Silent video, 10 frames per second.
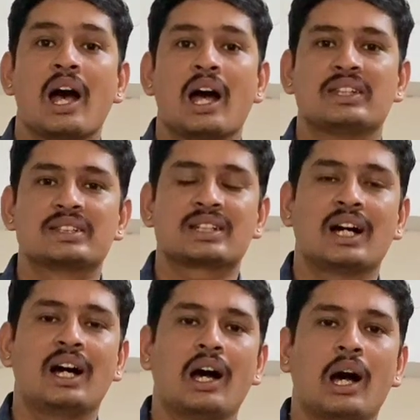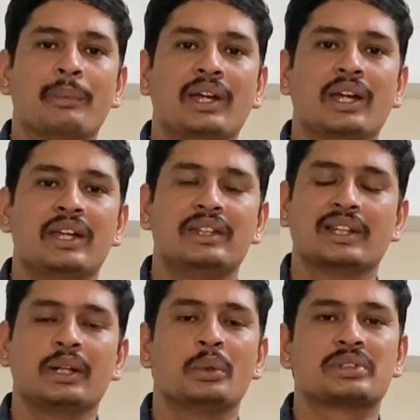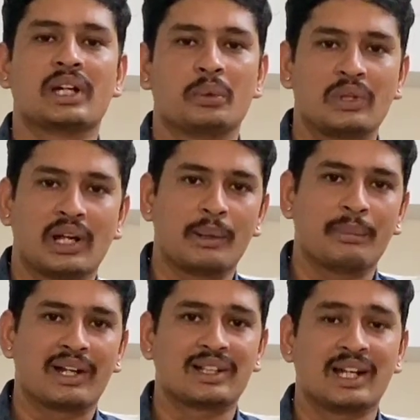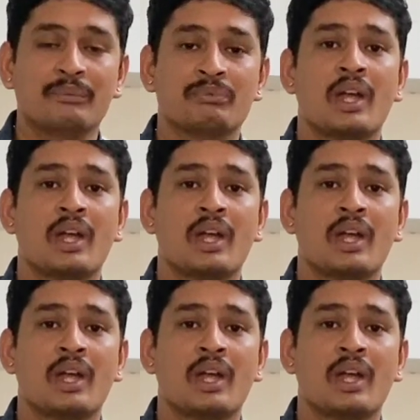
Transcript: आ, जिसका हमें यह नुकसान उठाना पड़ा था